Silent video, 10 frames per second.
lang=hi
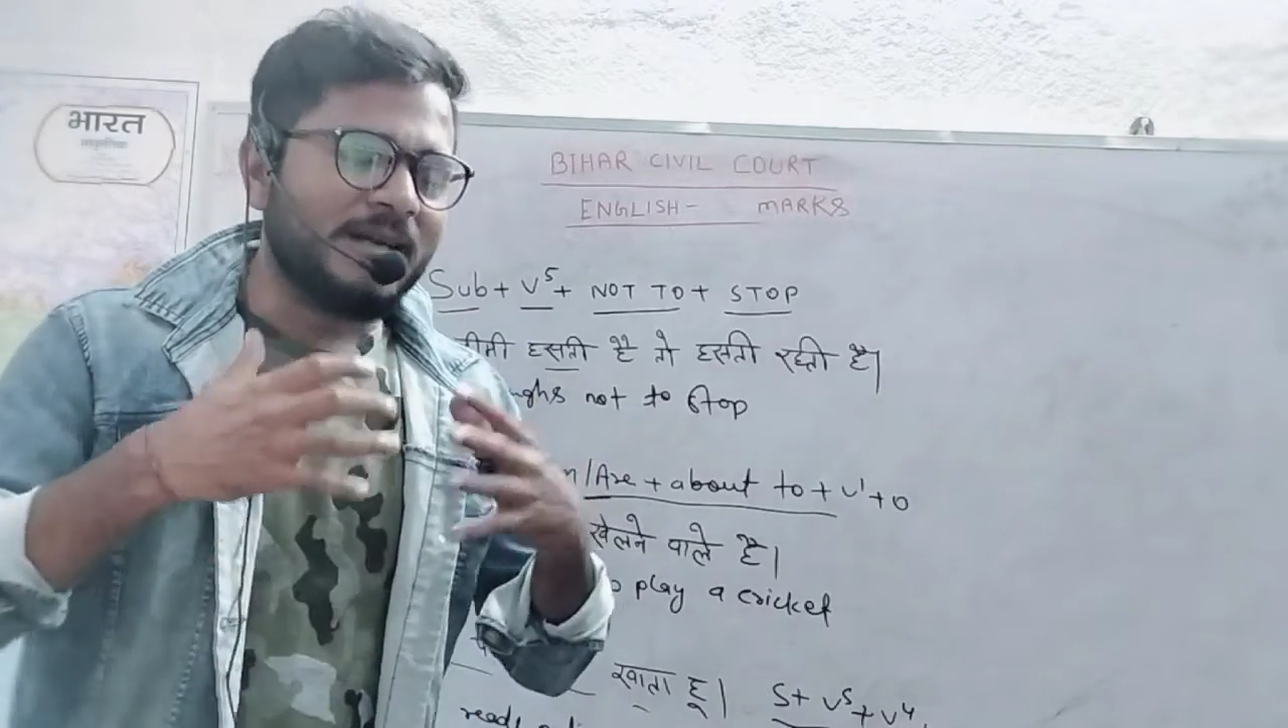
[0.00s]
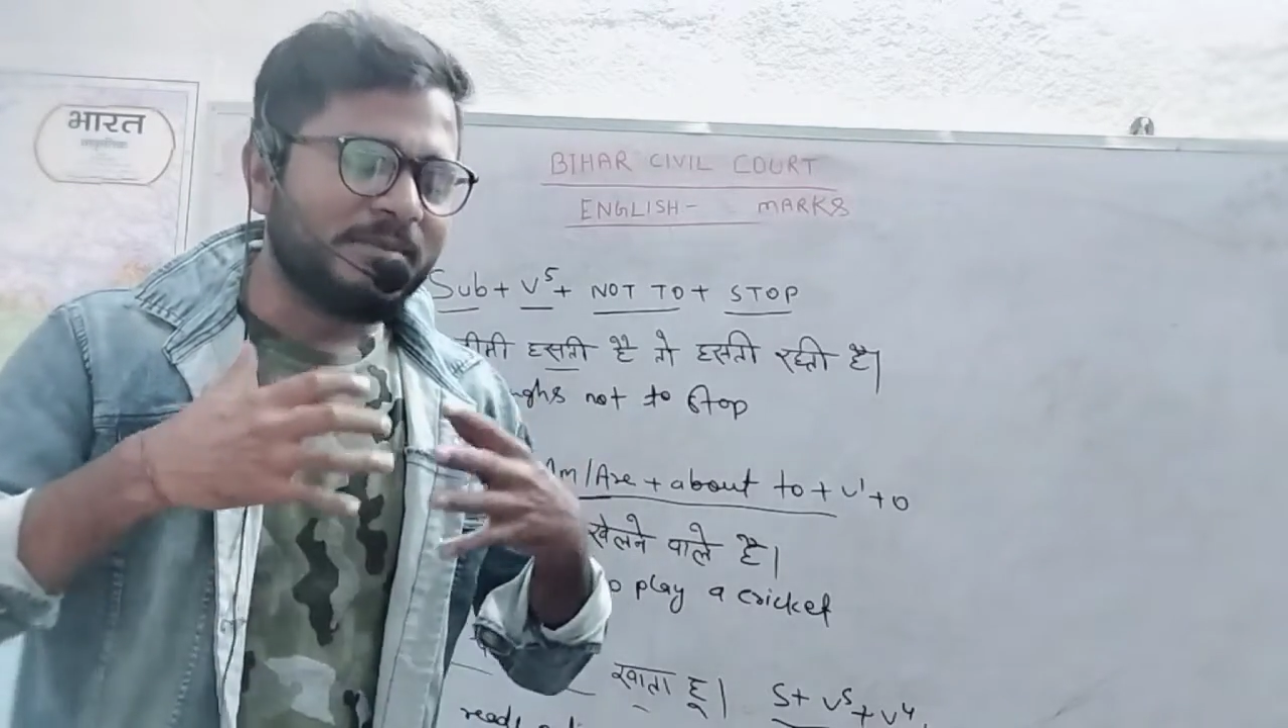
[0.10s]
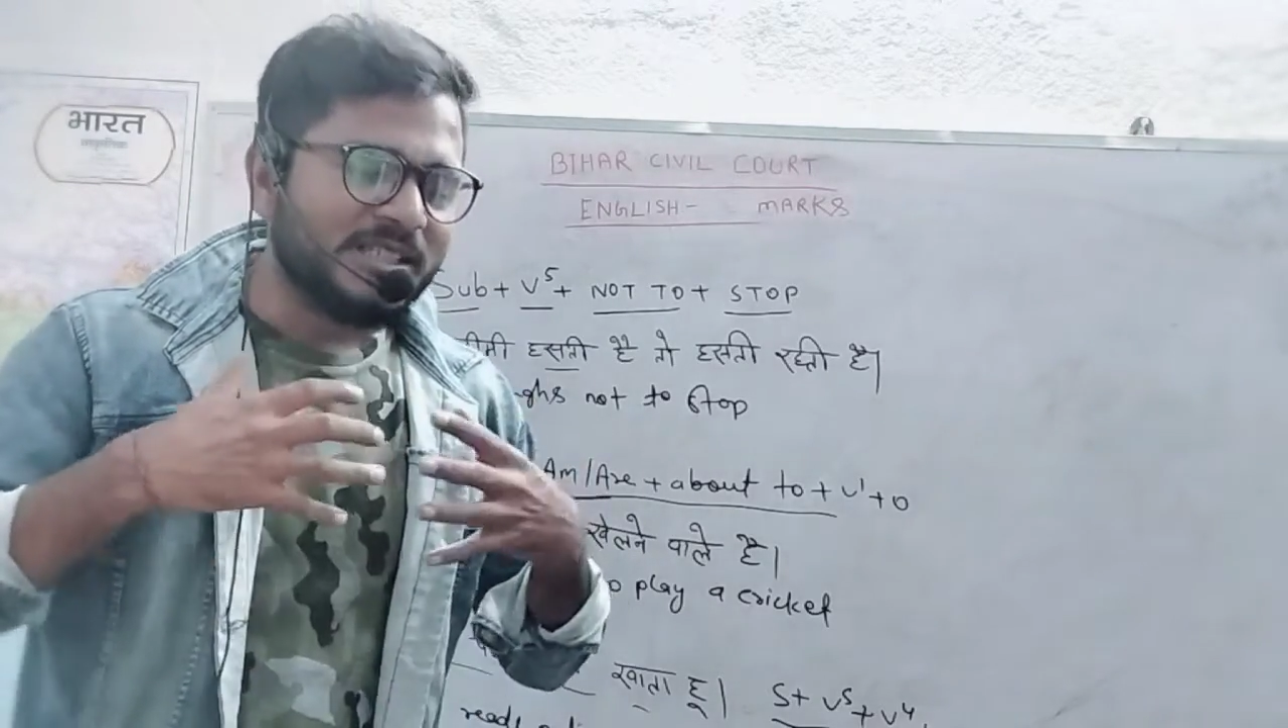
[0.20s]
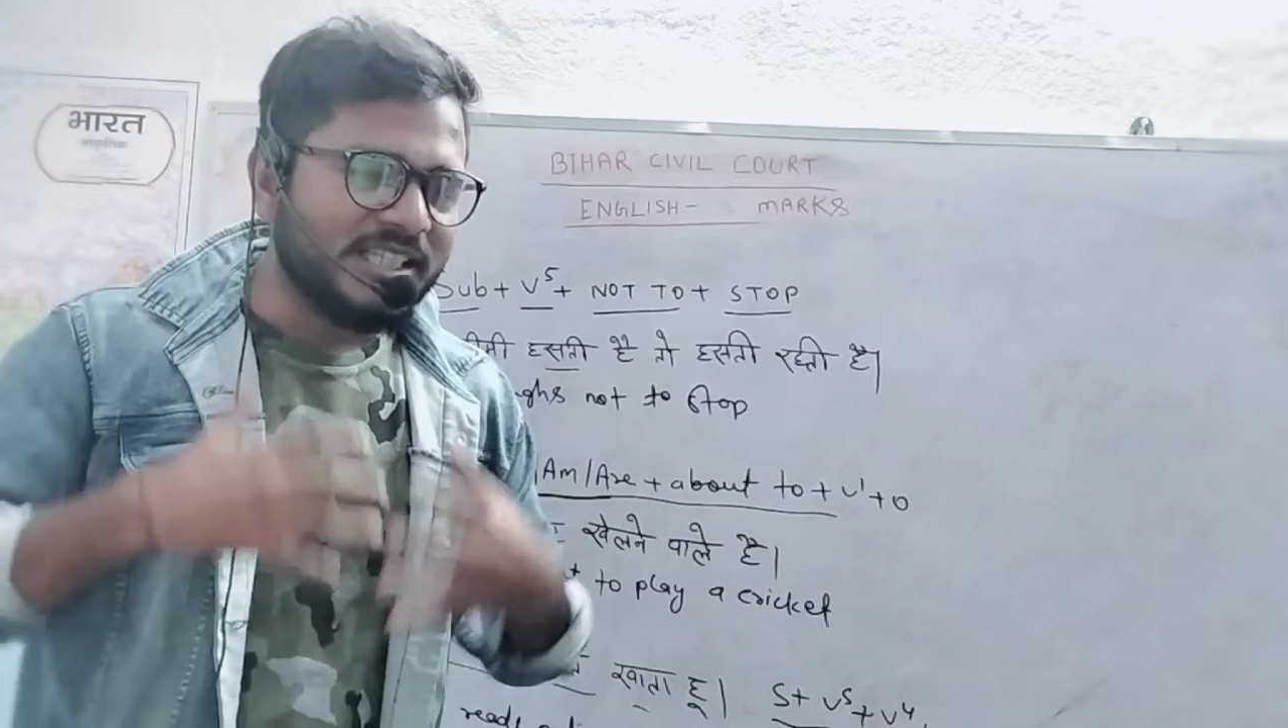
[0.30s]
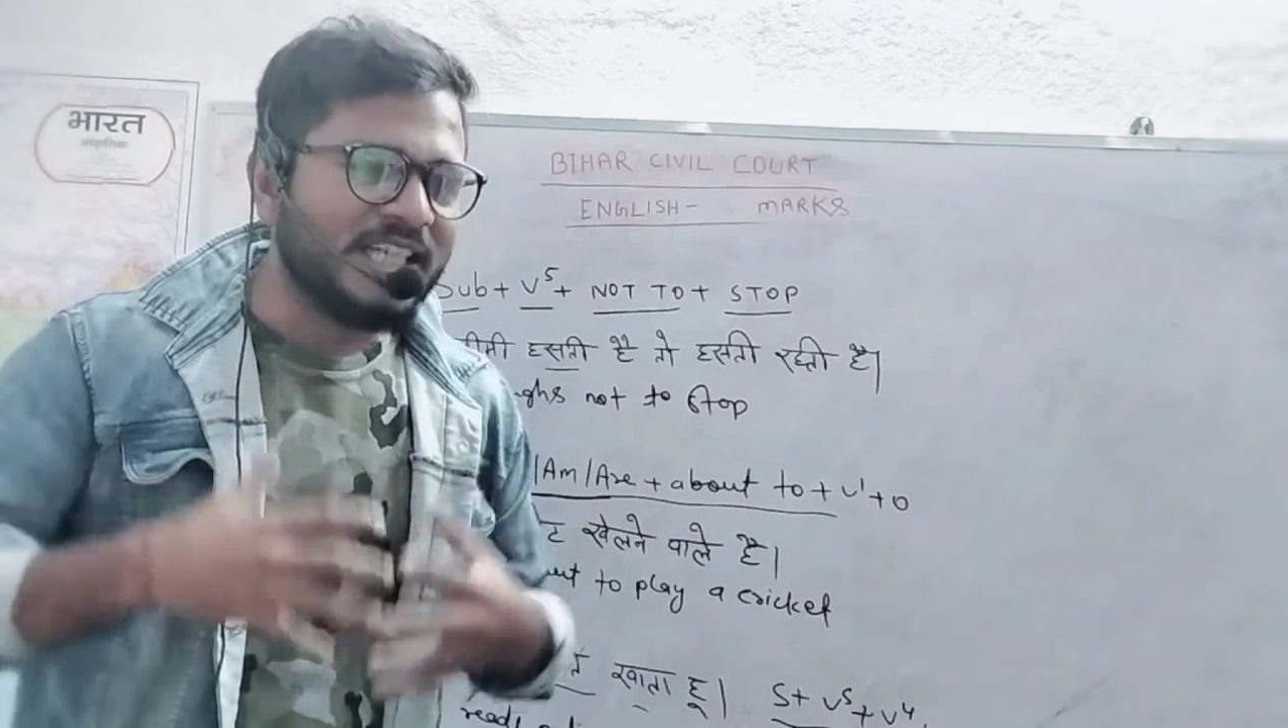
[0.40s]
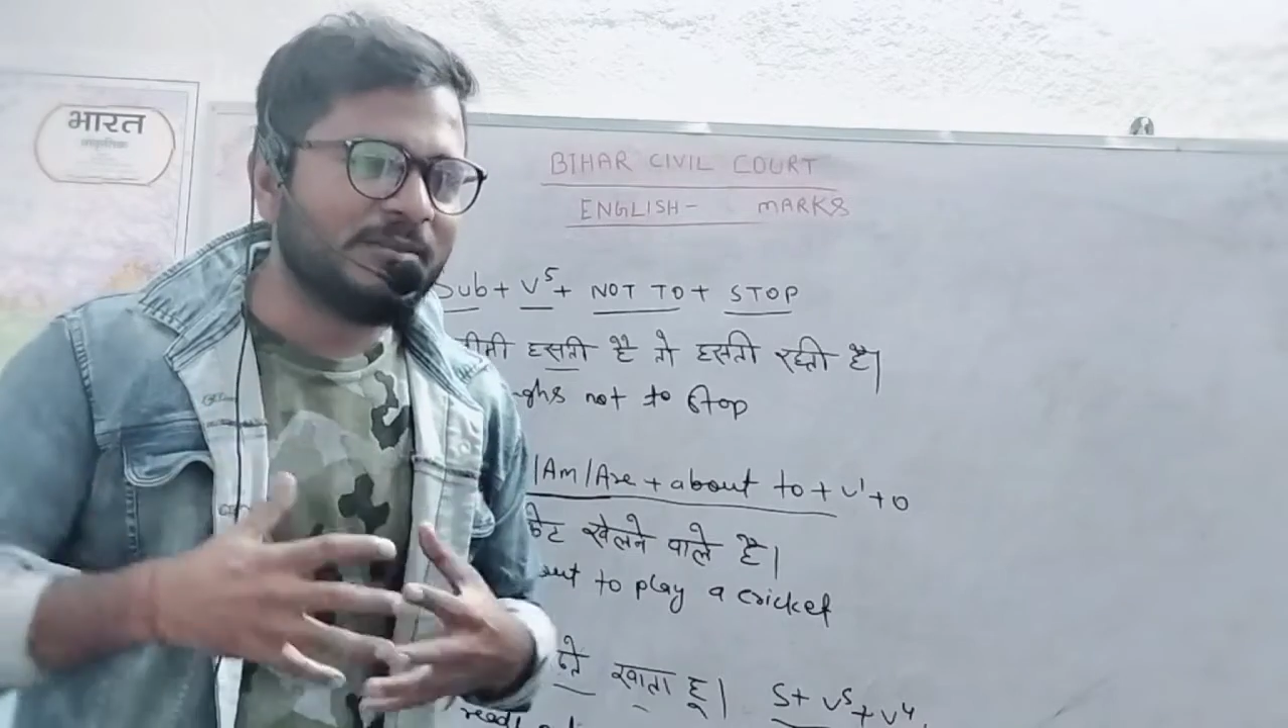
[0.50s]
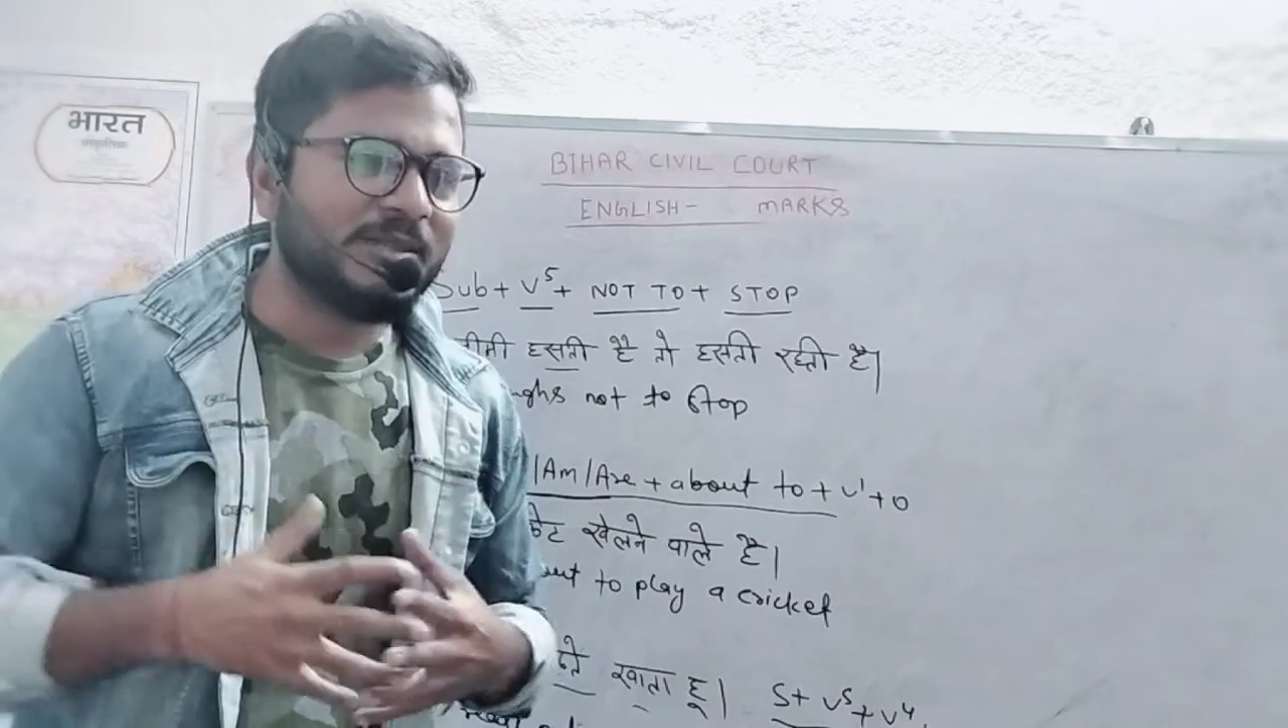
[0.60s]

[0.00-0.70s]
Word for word: आपके दिल